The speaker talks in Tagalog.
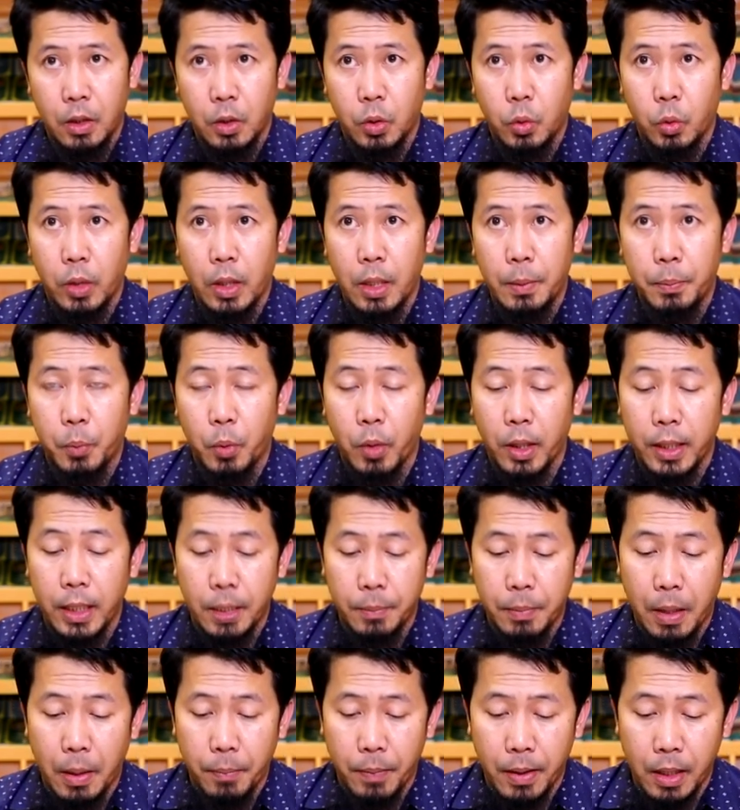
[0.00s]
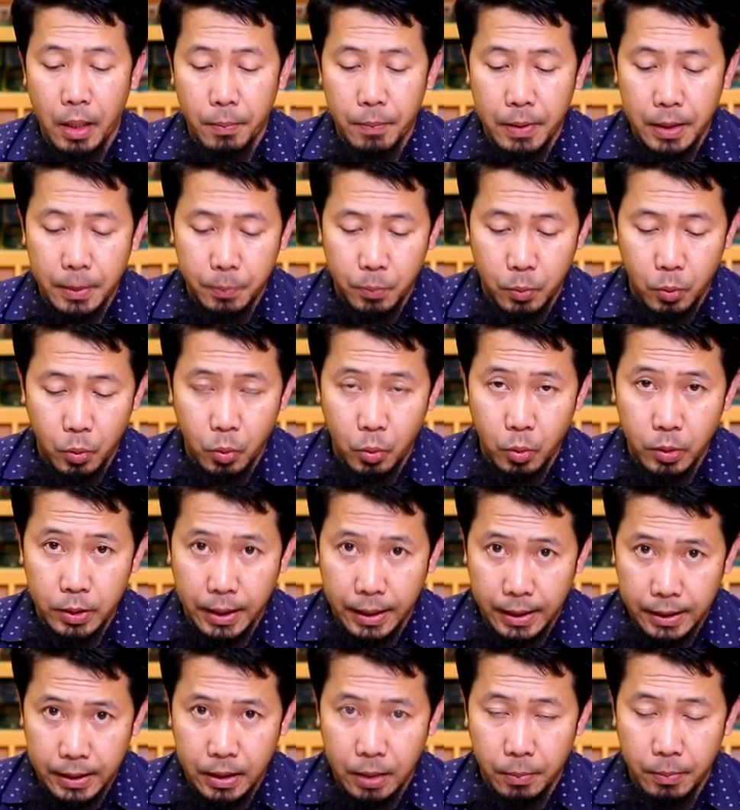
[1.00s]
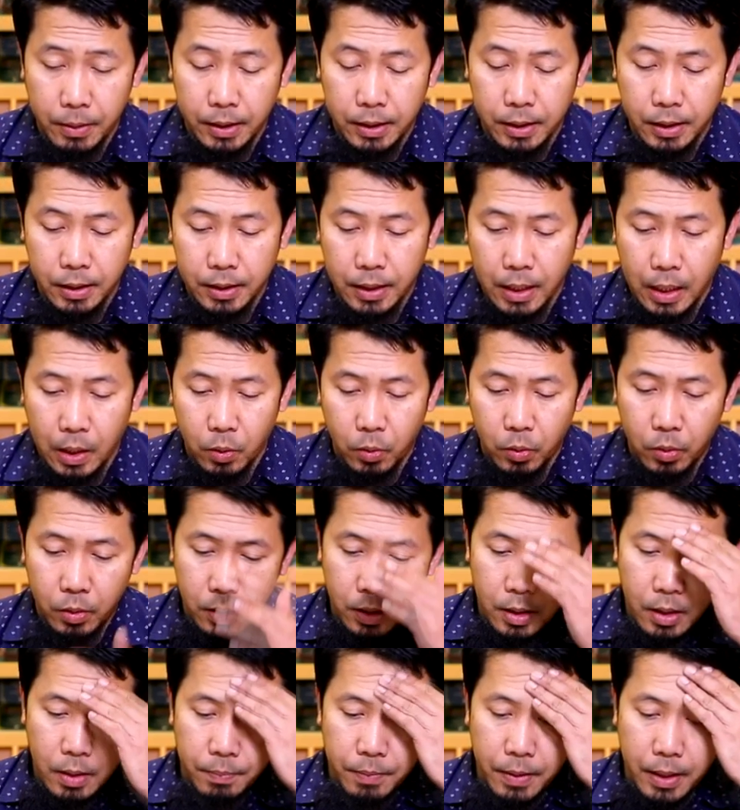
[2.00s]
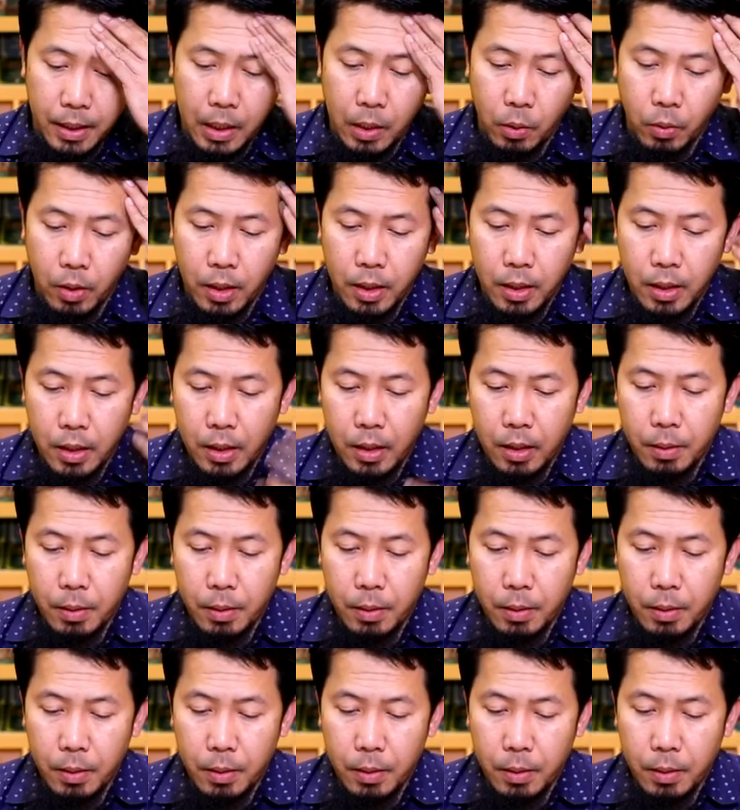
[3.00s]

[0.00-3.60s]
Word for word: So yan po ay napapalabas po sa Islam ang isang tao. Pangalawa,